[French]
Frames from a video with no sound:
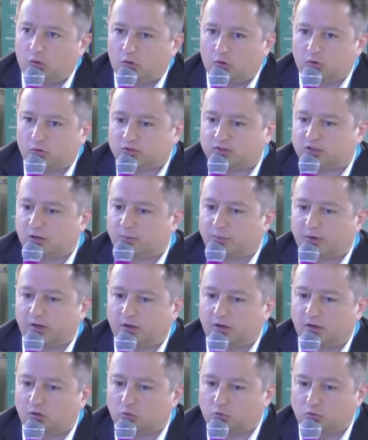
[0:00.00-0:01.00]

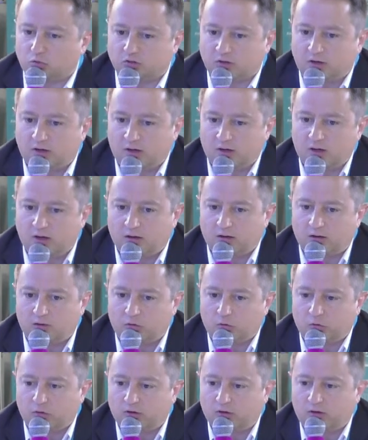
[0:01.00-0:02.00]
s'imprégner de tout ça,
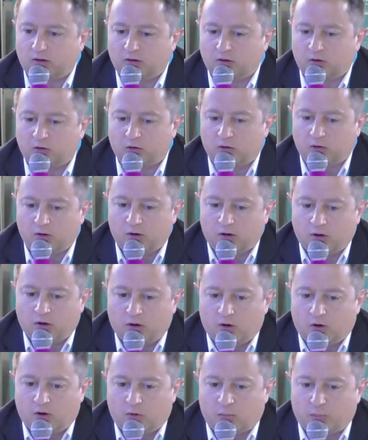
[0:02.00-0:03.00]
donner
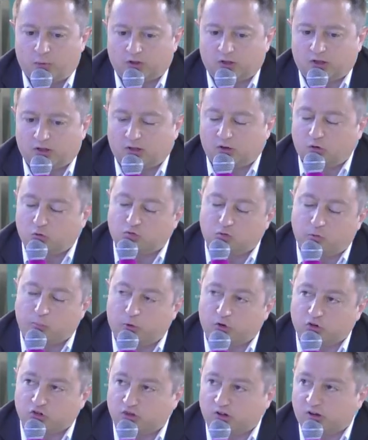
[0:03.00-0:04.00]
euh, peut-être des nouveaux
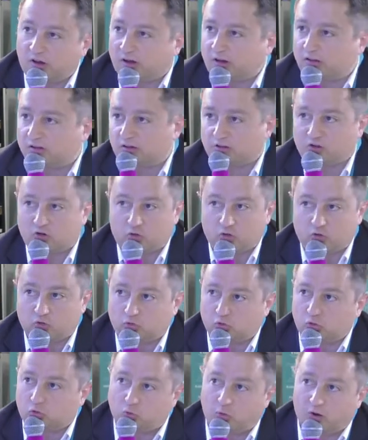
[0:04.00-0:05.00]
projets à des
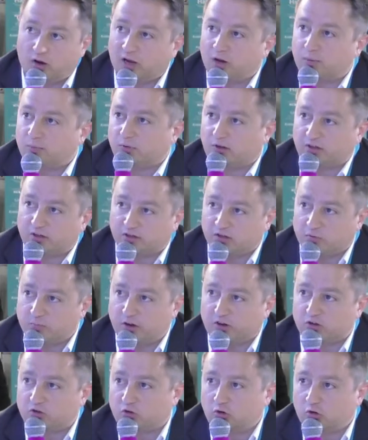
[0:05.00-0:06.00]
agences euh, web, à des
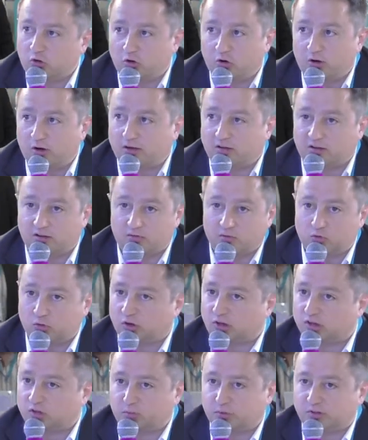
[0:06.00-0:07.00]
hébergeurs, à des
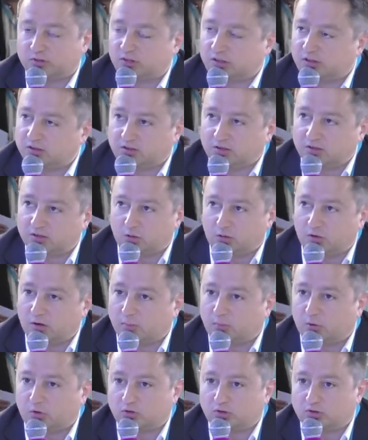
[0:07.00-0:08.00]
avocats spécialisés dans la
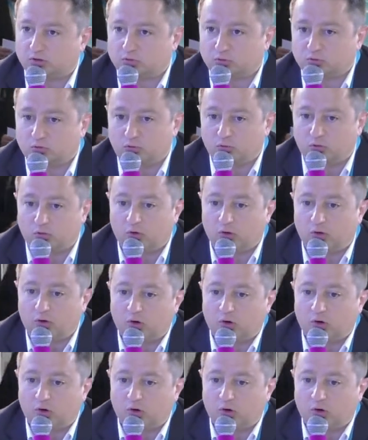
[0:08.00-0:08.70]
protection. Euh,